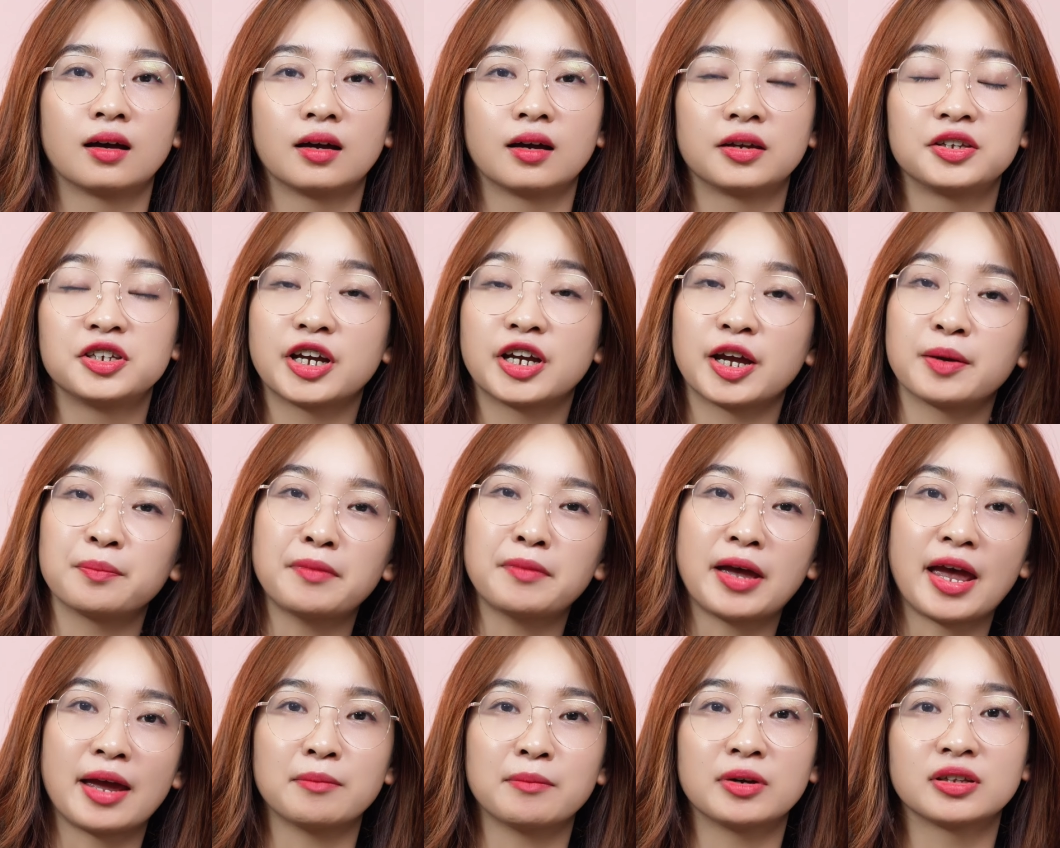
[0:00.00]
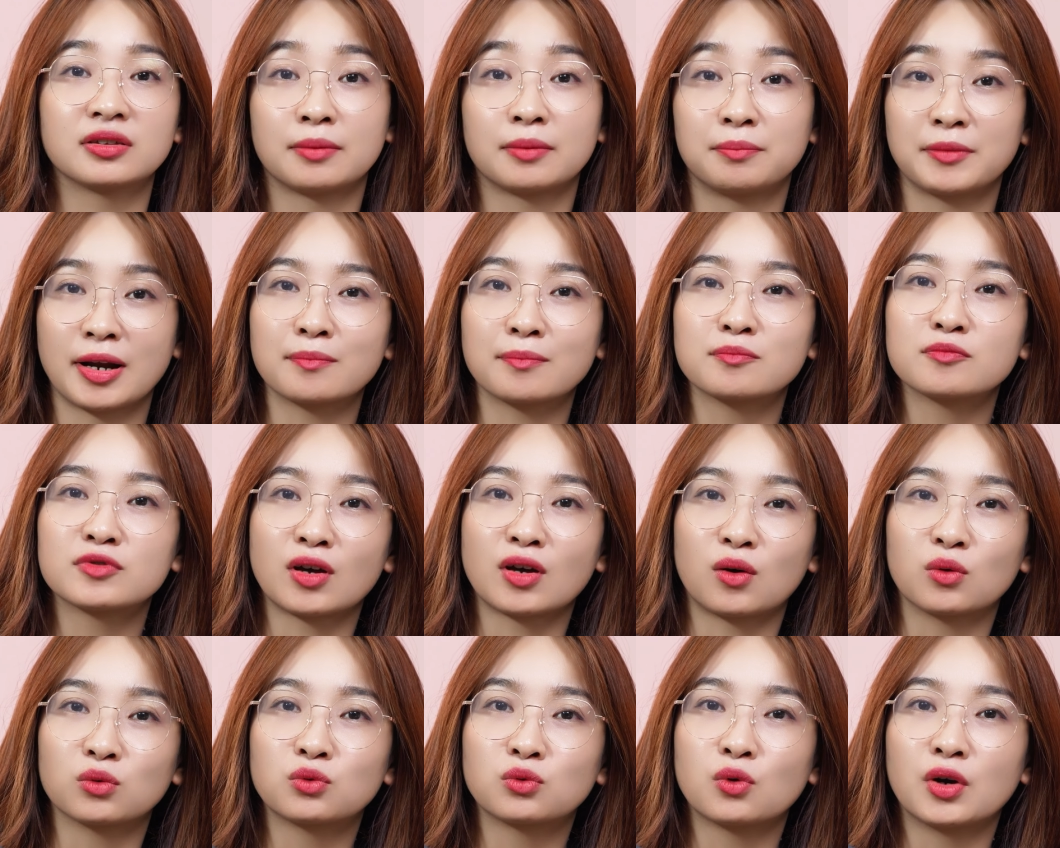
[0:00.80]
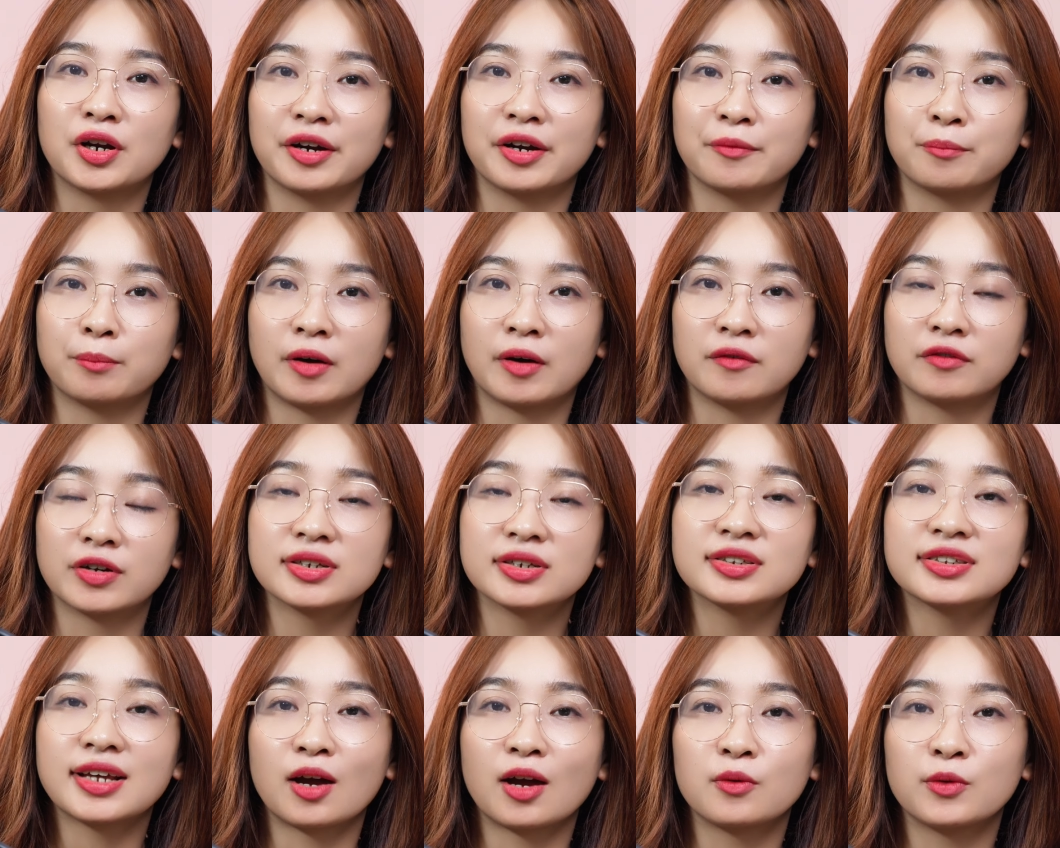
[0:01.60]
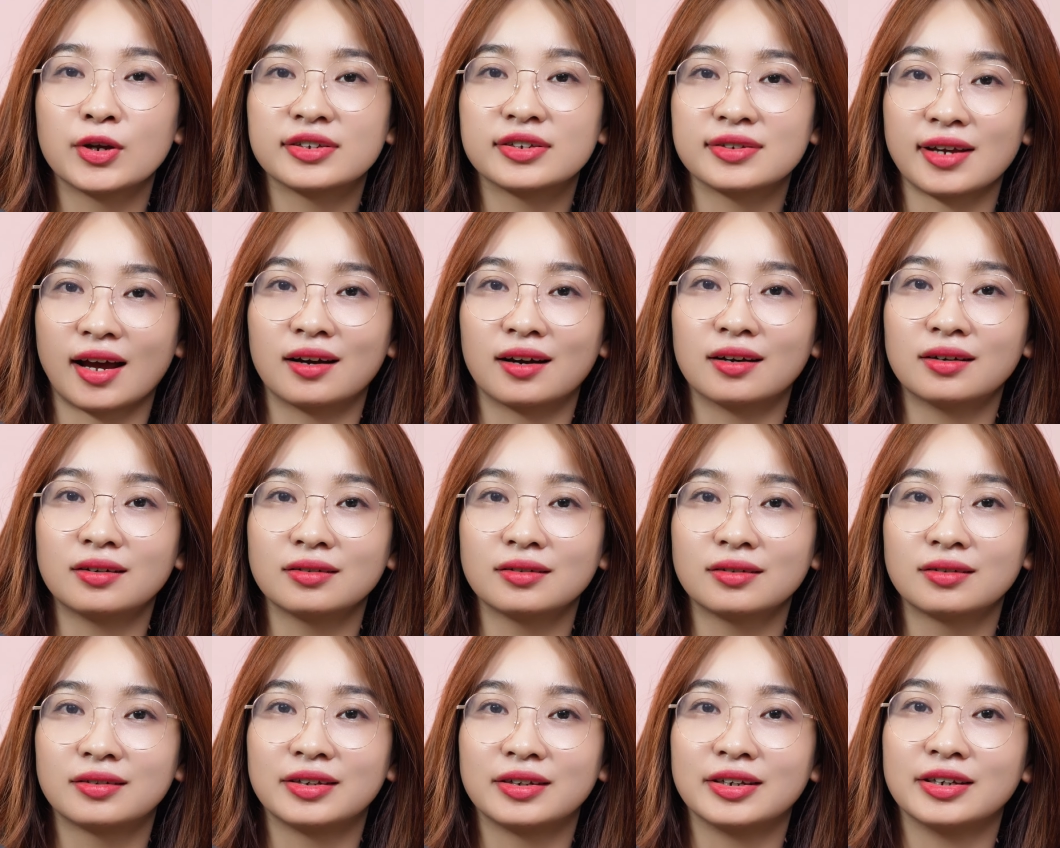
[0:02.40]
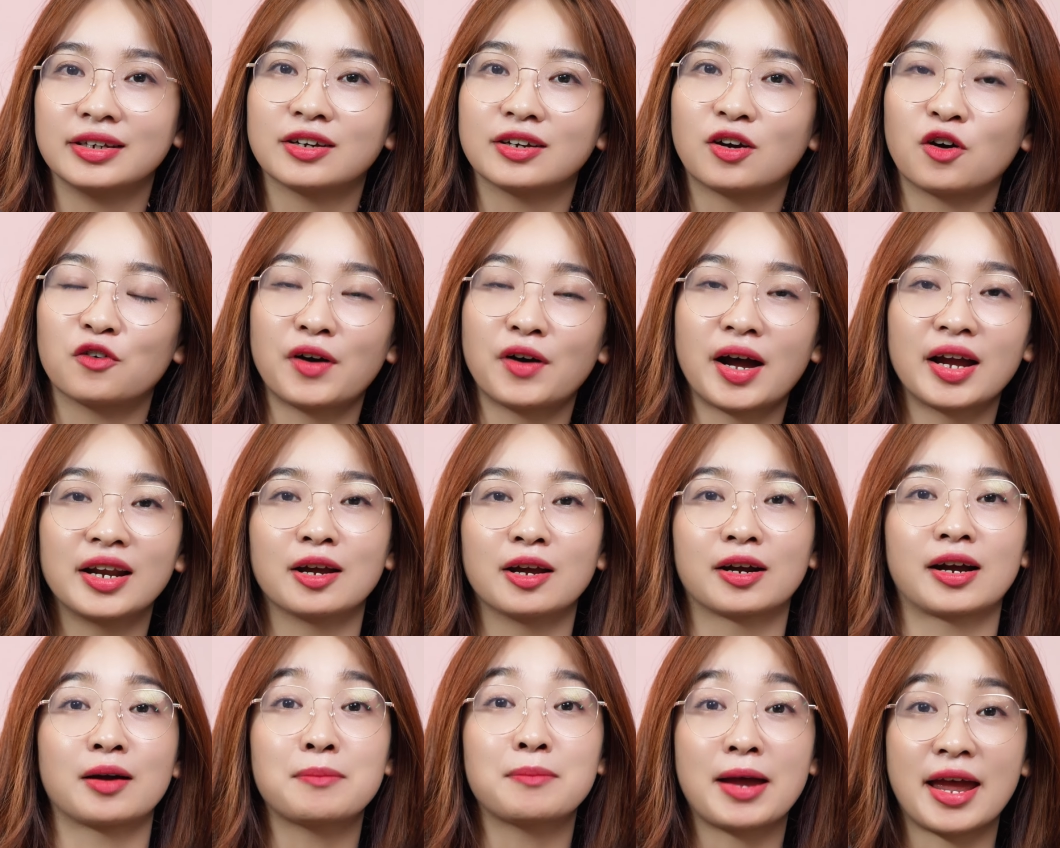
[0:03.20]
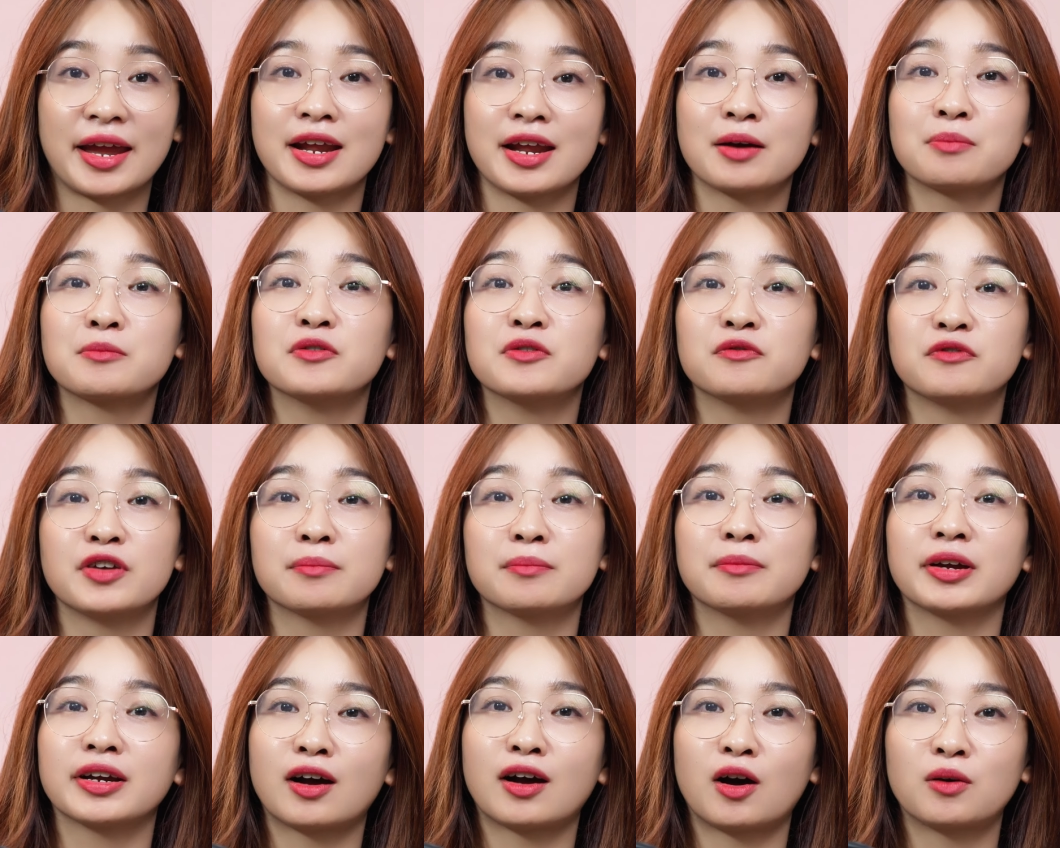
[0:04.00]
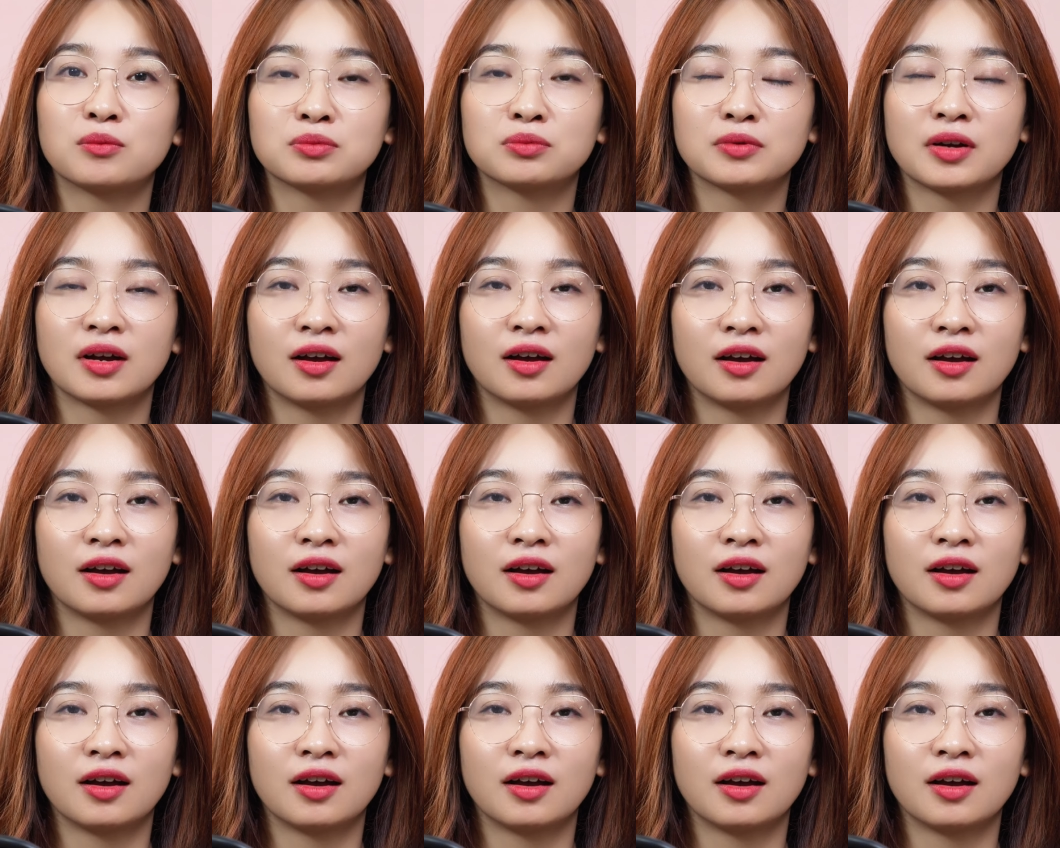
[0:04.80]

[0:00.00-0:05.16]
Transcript: những em bé mà tầm 5 6 tuổi mà vẫn ra huyết trắng thì có phải là các bé đang bị viêm hay không?